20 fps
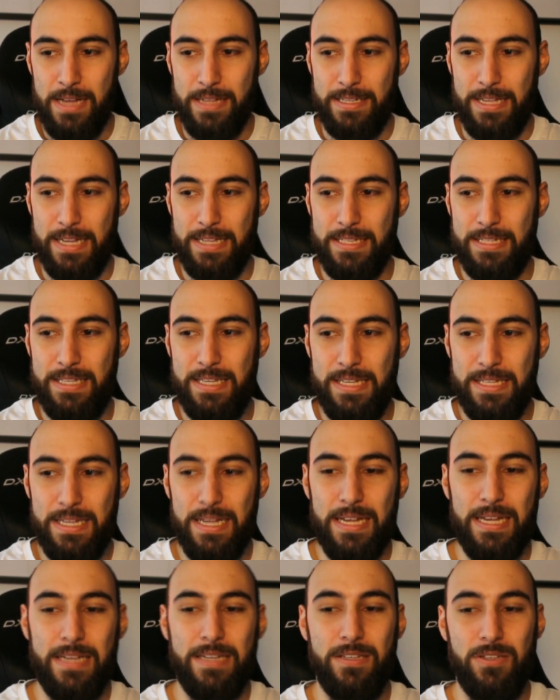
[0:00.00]
denn
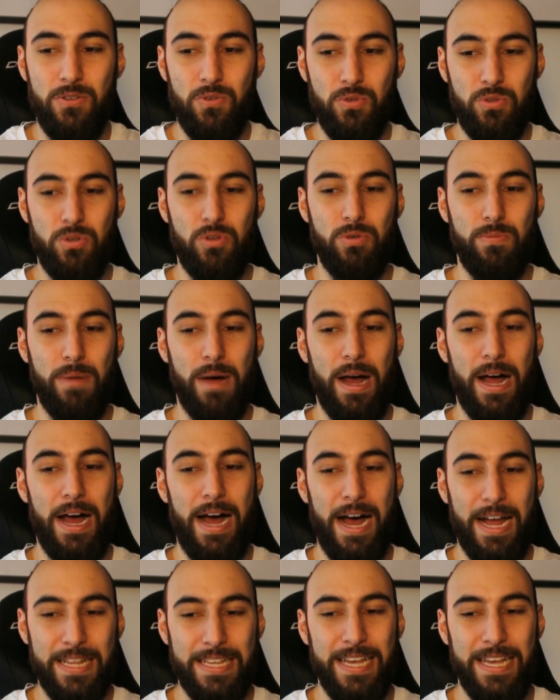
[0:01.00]
dieser
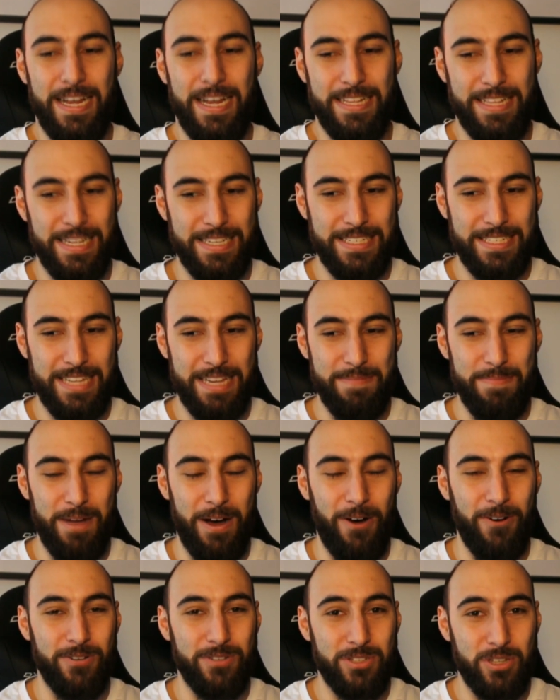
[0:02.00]
YouTuber hat das Thema
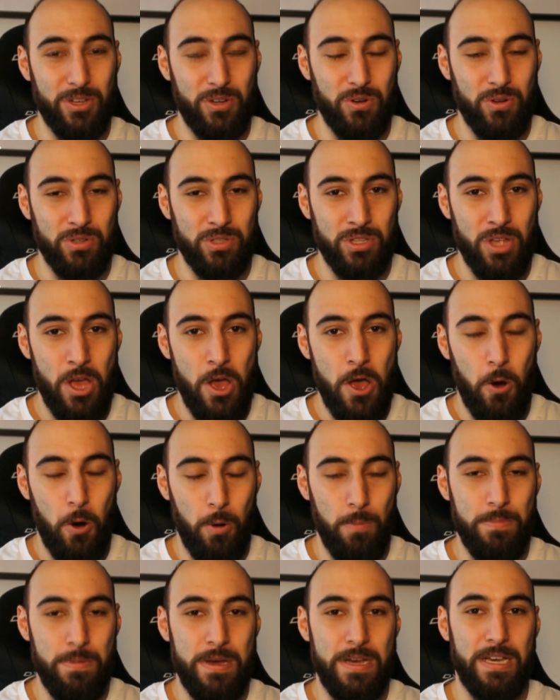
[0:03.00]
ausgenutzt,
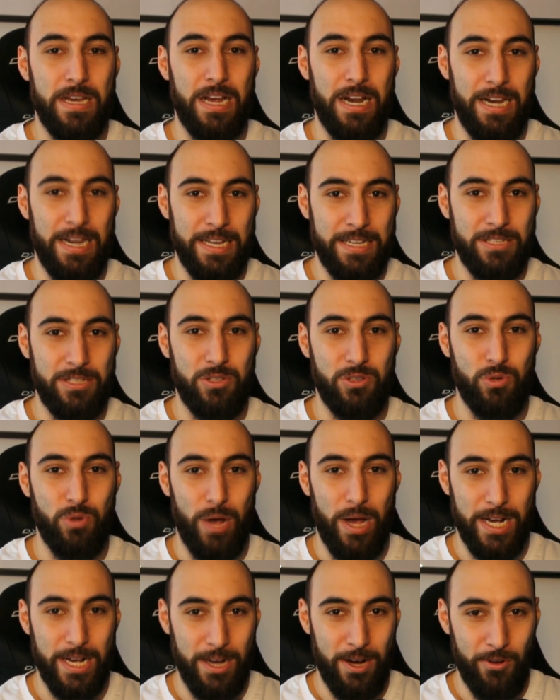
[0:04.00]
um Klicks zu
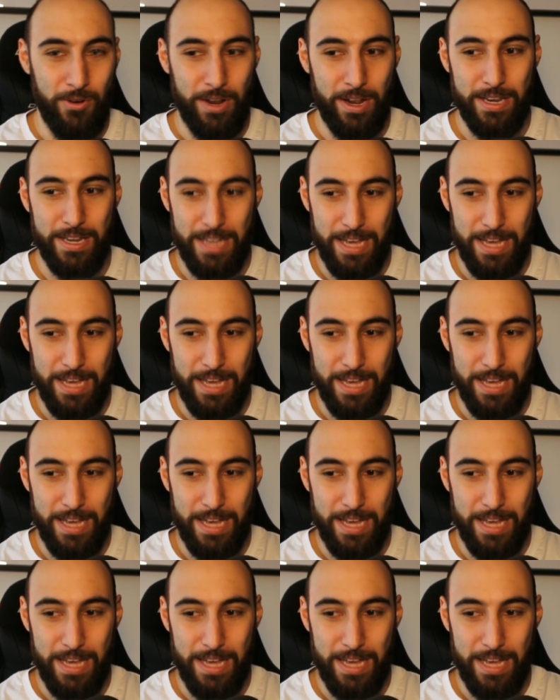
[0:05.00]
ergaunern.